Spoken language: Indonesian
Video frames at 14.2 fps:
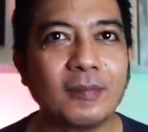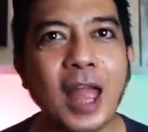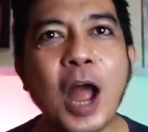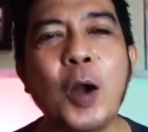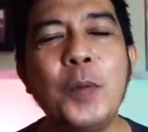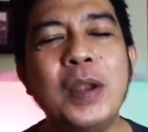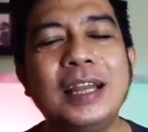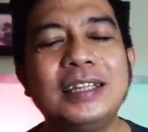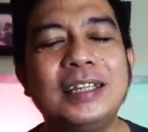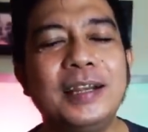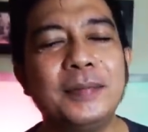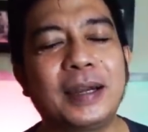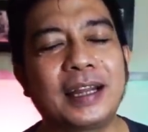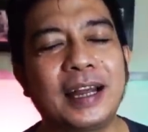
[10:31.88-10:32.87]
aku bilang di sini
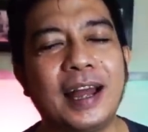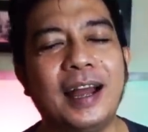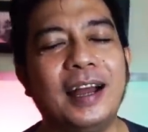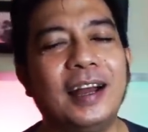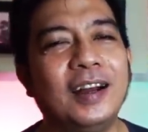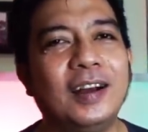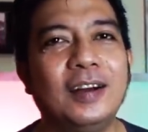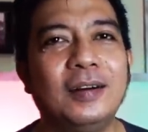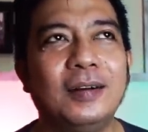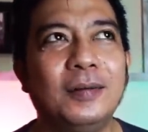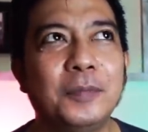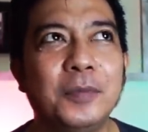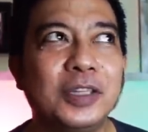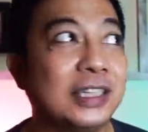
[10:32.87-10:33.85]
mereka
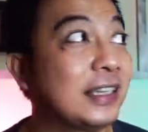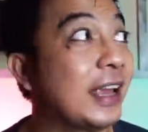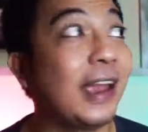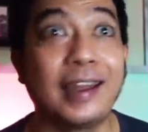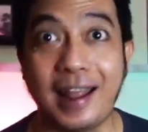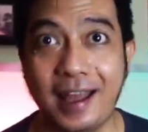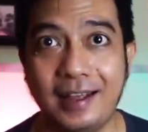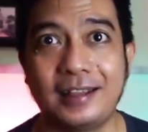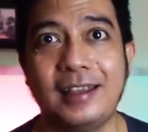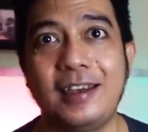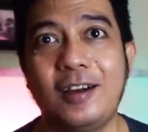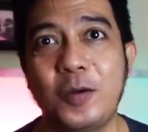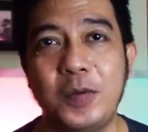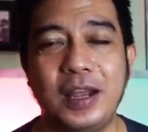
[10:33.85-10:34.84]
musiknya enak
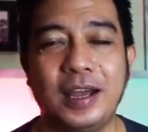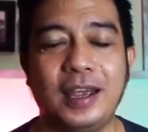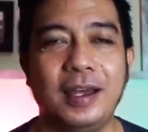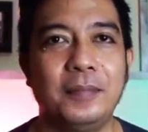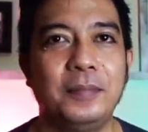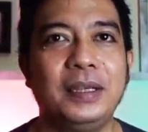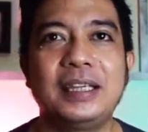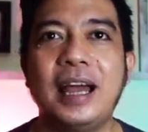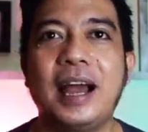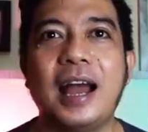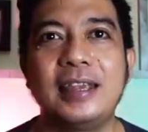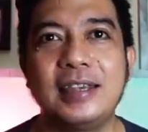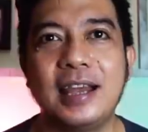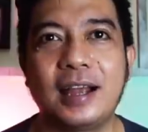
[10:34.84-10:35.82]
tadi aku bilang ya bisa
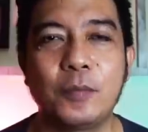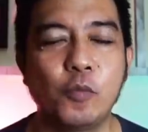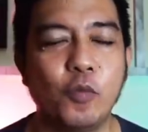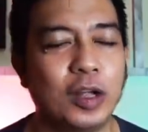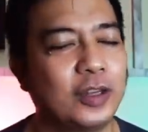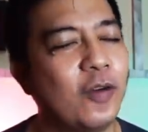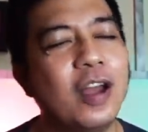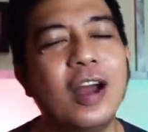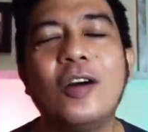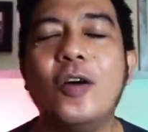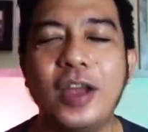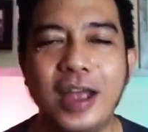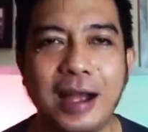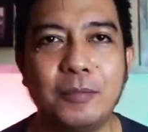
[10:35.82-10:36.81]
ngajak buat
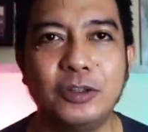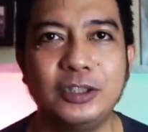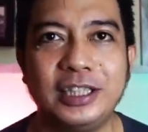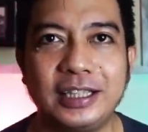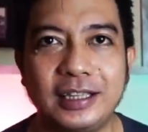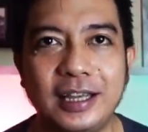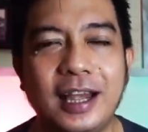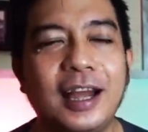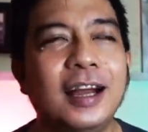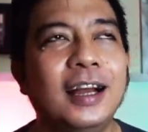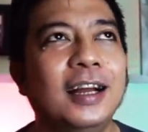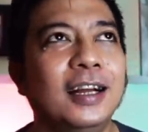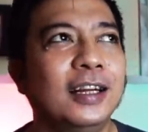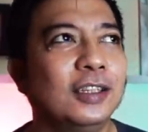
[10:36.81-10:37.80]
goyang-goyang musiknya
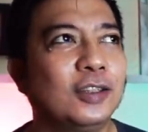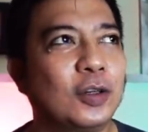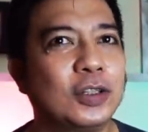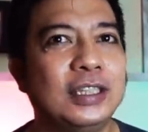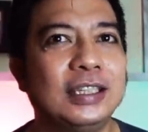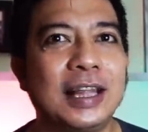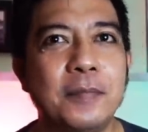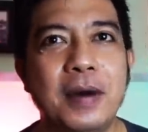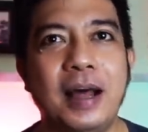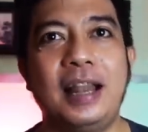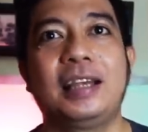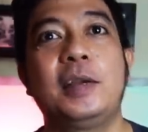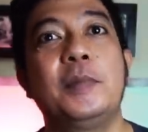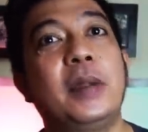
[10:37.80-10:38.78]
terus ditambah
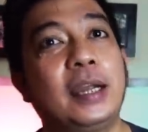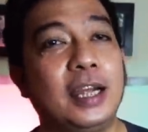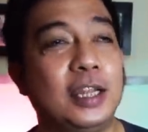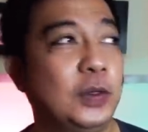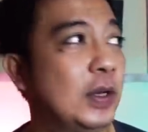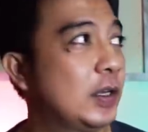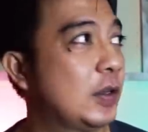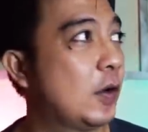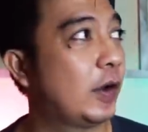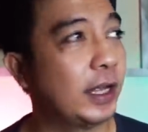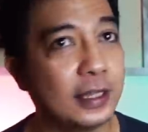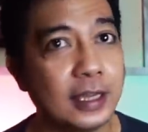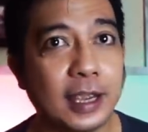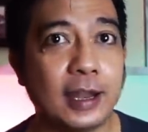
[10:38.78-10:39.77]
lagi mereka juga
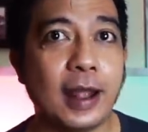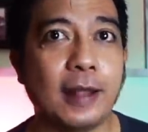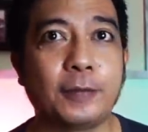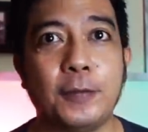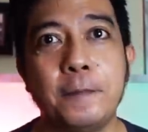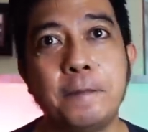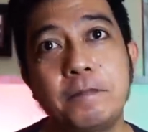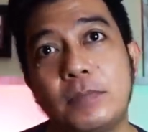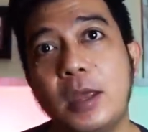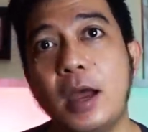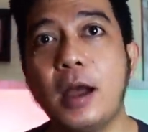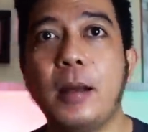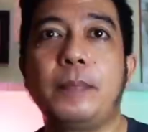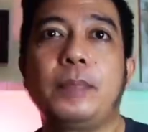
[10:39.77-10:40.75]
jogetnya enak tuh
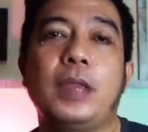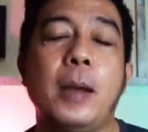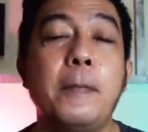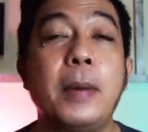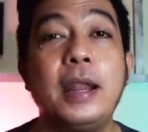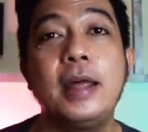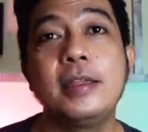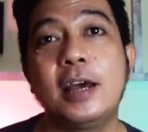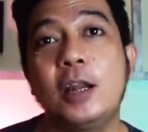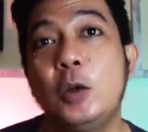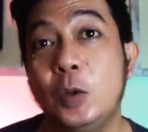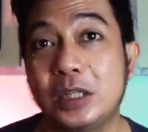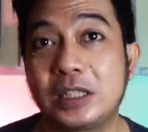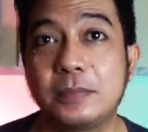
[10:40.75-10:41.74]
tap tap badannya
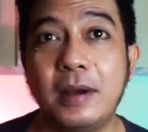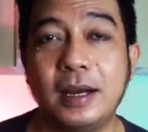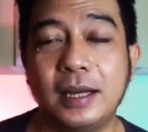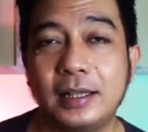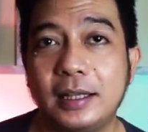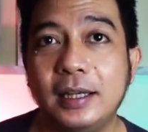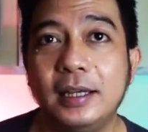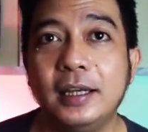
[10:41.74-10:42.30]
luas banget